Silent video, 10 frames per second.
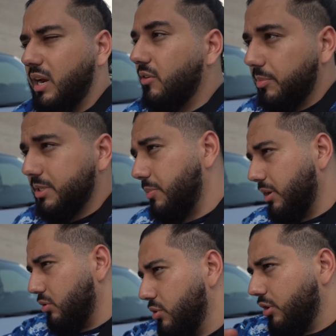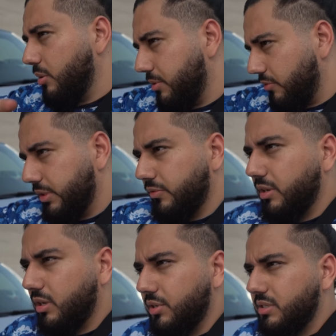Là on va passer par l'Europe et en fait on va
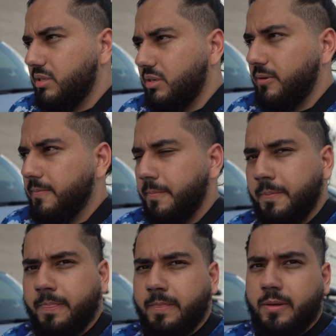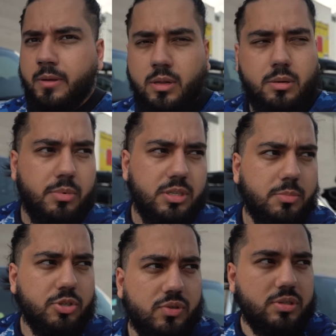aller en Asie ça. Vas-y,
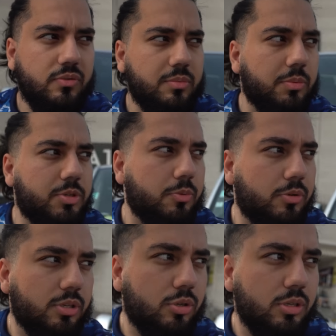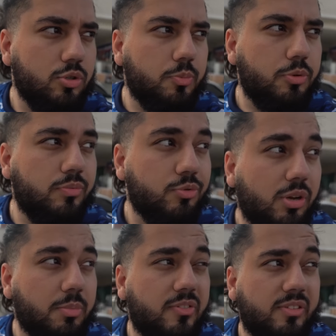bah, je vais essayer de filmer un petit peu dès que, dès que je peux.
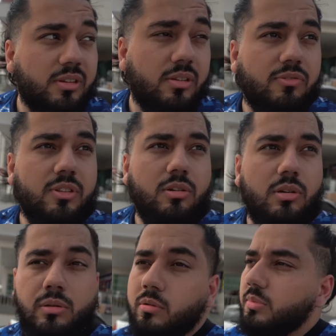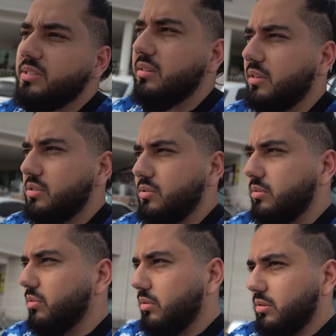J'aurais bien fait, décoller le drone mais c'est interdit tu
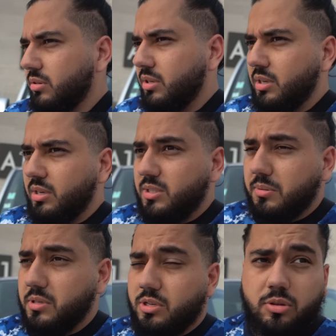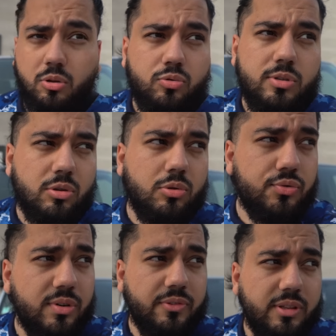vois. Dans tous les endroits où
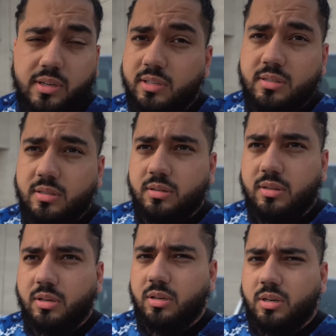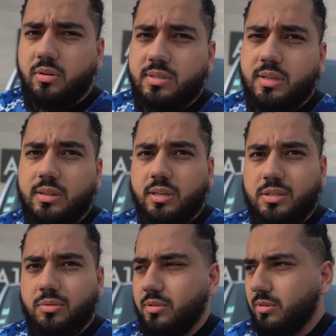je voulais faire décoller, c'était
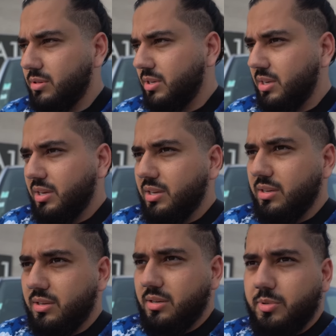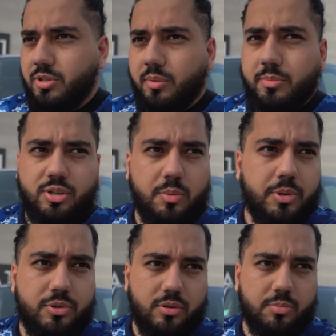interdit. Donc, euh, limite, j'aurais même
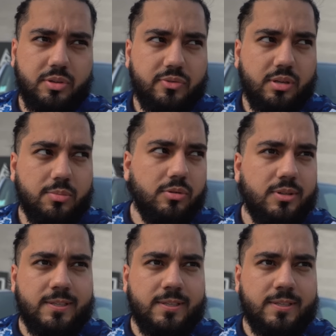pas dû l'emmener hein, finalement.